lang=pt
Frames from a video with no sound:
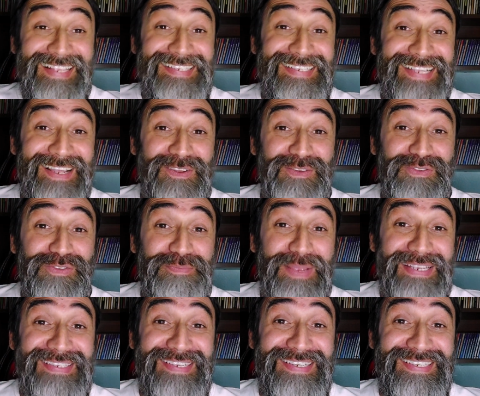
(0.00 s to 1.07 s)
Casal de
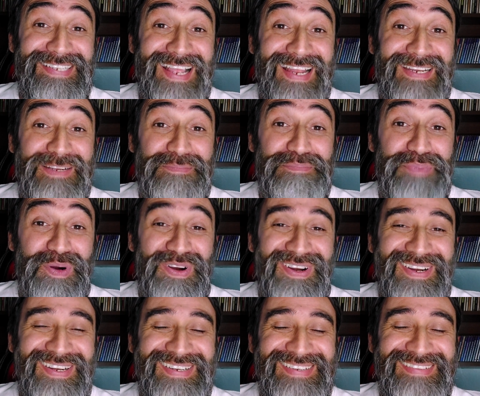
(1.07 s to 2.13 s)
mestre Sala e
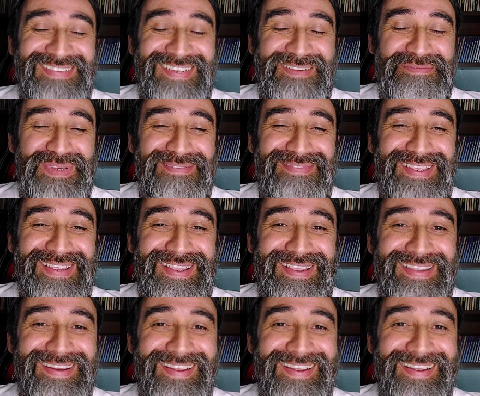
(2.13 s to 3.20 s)

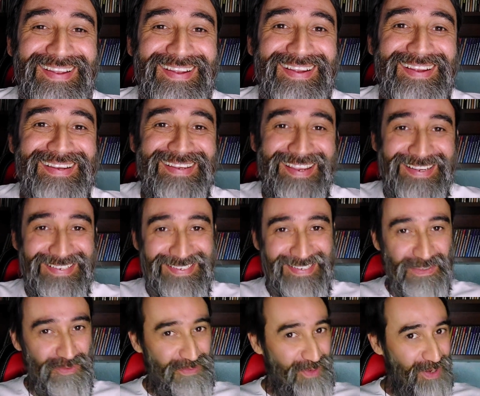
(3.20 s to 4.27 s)
porta-bandeira. Quem está de